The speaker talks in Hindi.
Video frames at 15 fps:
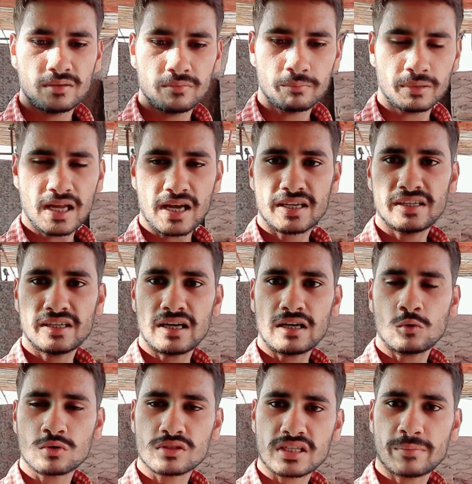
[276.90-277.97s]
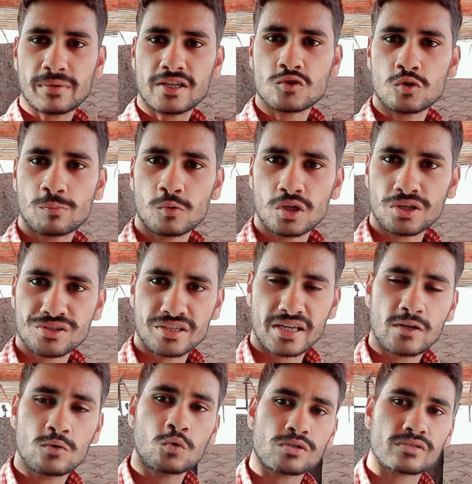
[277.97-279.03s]
बड़ा किया उनसे मैंने जो प्रोडक्शन आई
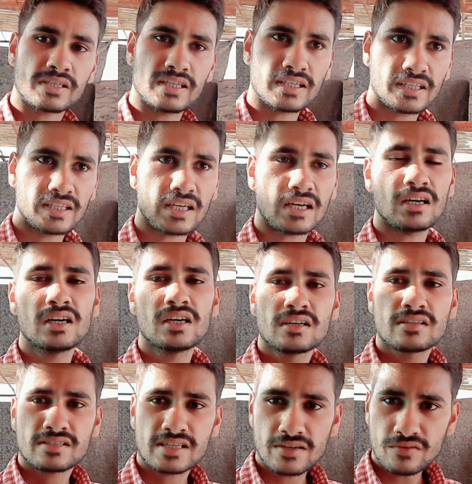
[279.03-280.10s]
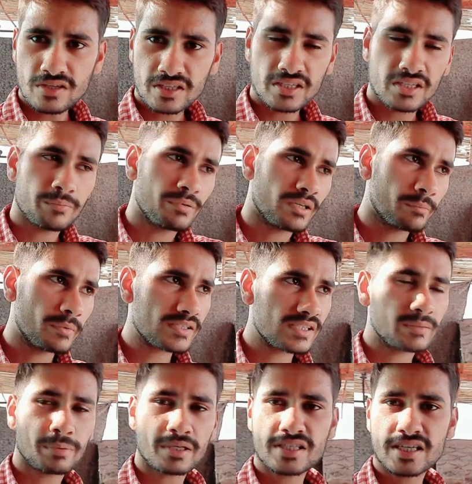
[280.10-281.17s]
उनको सेल किया सेविंग की फिर
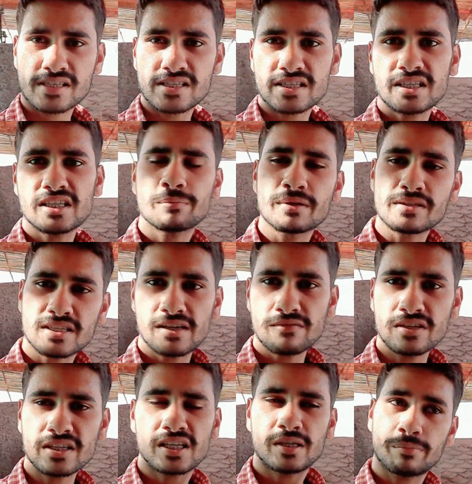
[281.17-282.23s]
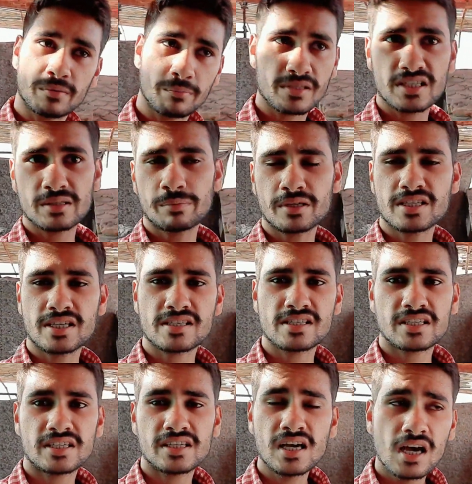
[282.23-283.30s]
मज़ीद परचेजिंग की फिर सेविंग की फिर मज़ीद परचेजिंग
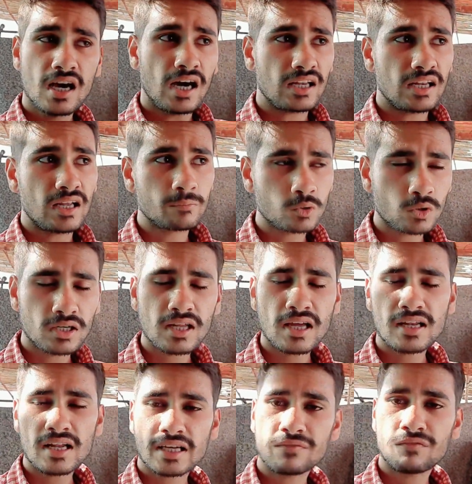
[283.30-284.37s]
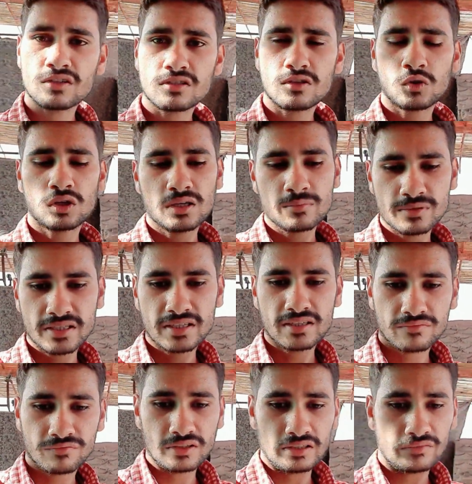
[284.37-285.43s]
की अलहमदिल्ला अल्लाह के फजल कलम से
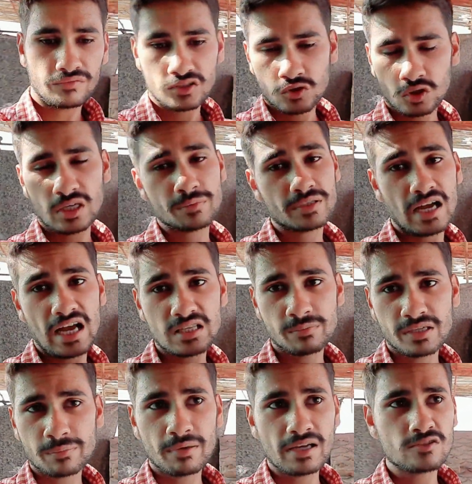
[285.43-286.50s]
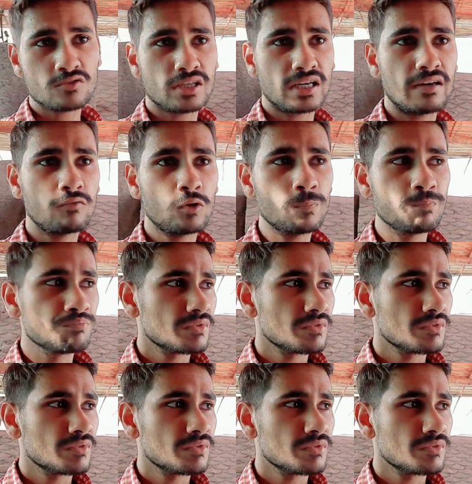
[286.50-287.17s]
फजल कलम से आज मेरे पास जो है ना वो